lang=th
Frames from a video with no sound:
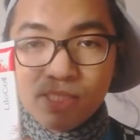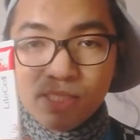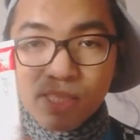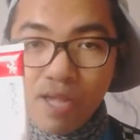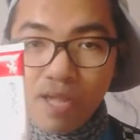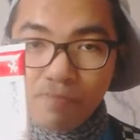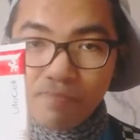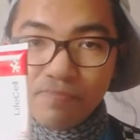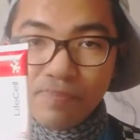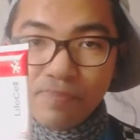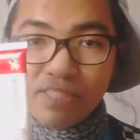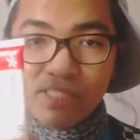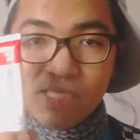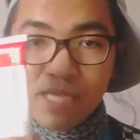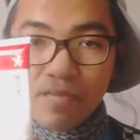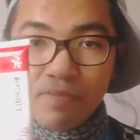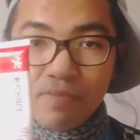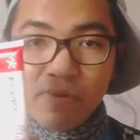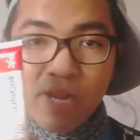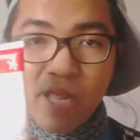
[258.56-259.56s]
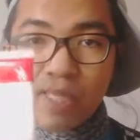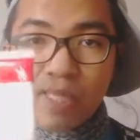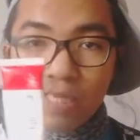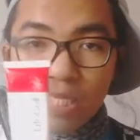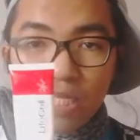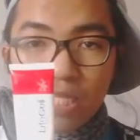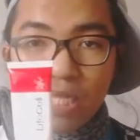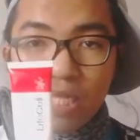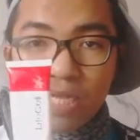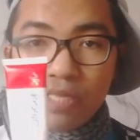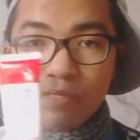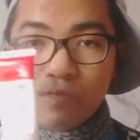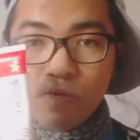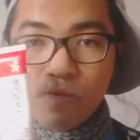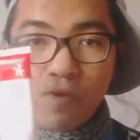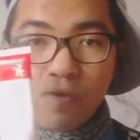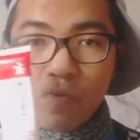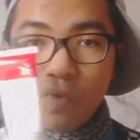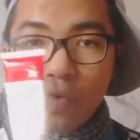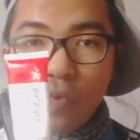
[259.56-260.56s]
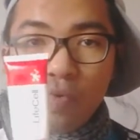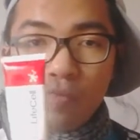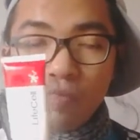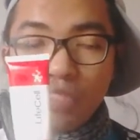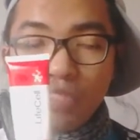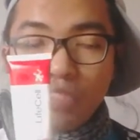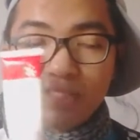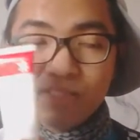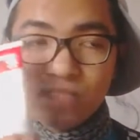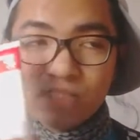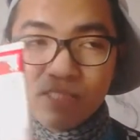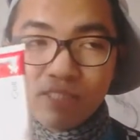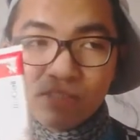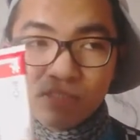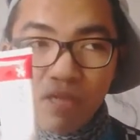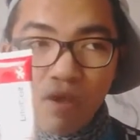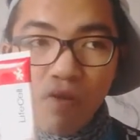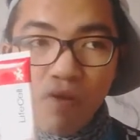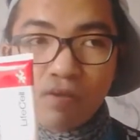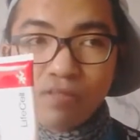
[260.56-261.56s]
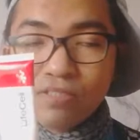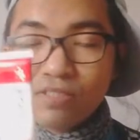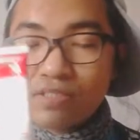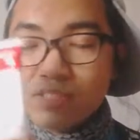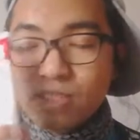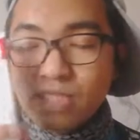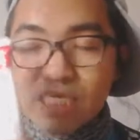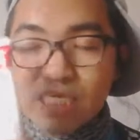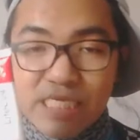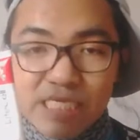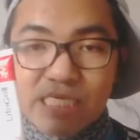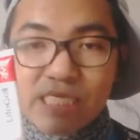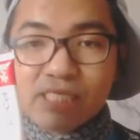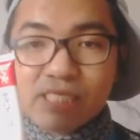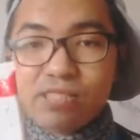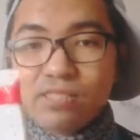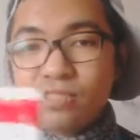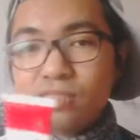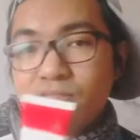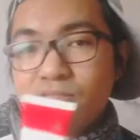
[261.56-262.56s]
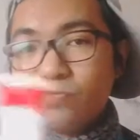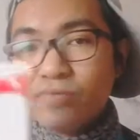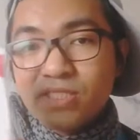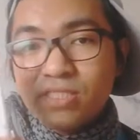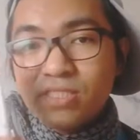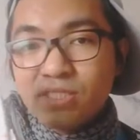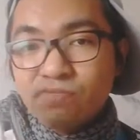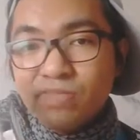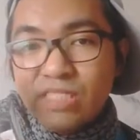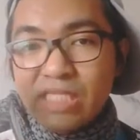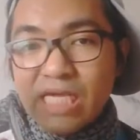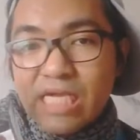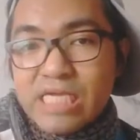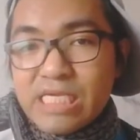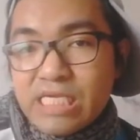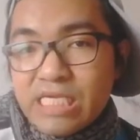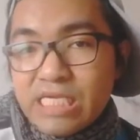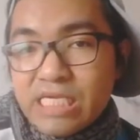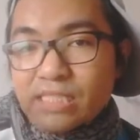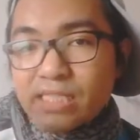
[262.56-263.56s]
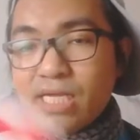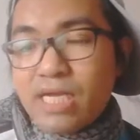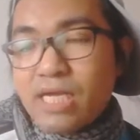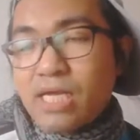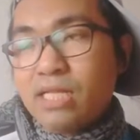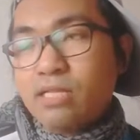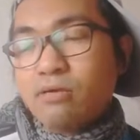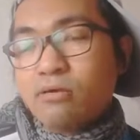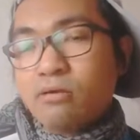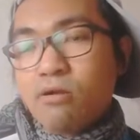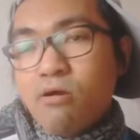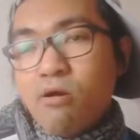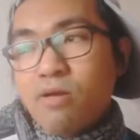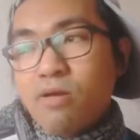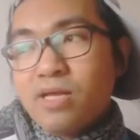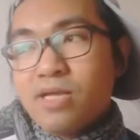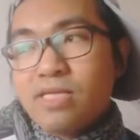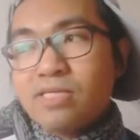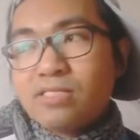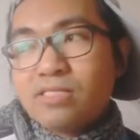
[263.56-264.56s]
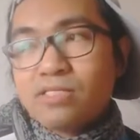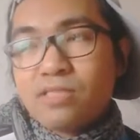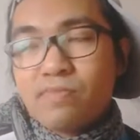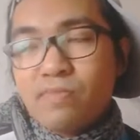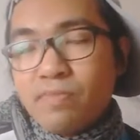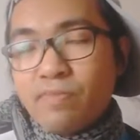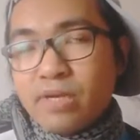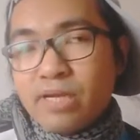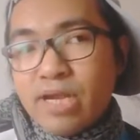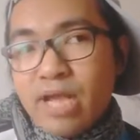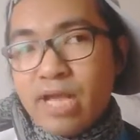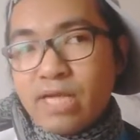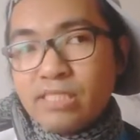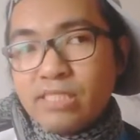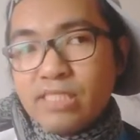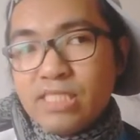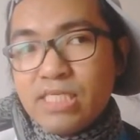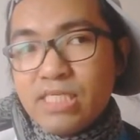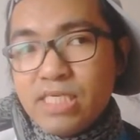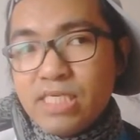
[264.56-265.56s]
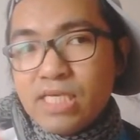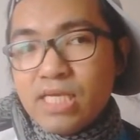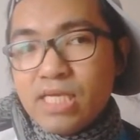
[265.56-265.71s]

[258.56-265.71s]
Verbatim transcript: กลับไปใช้แบรนด์นี้นะคะแล้วก็คงไม่ซื้อต่อซื้ออีกว่าซื้อมาใช้อีกนะคะแล้วก็สำหรับใครที่